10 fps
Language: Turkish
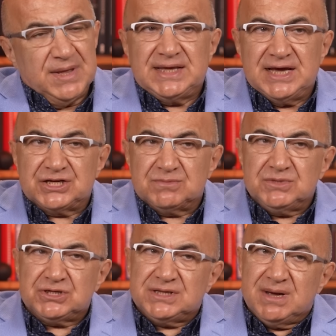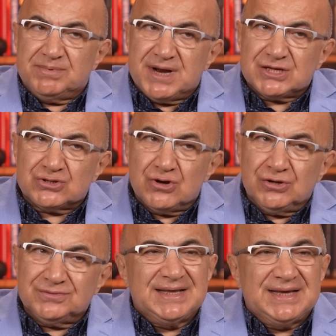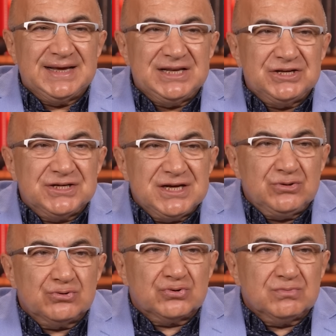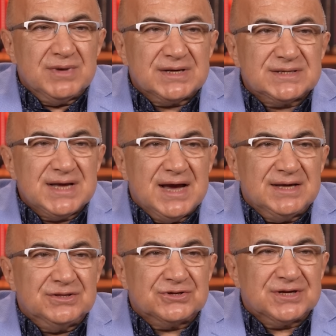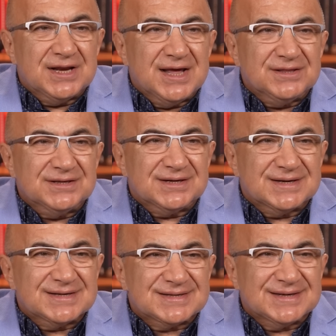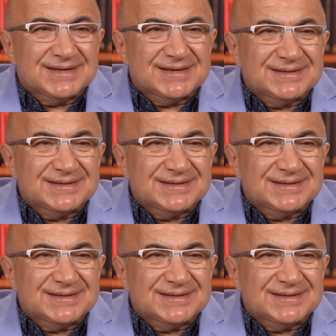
Geçmiş depresyon, geleceği düşünmekse endişelendirir insanı.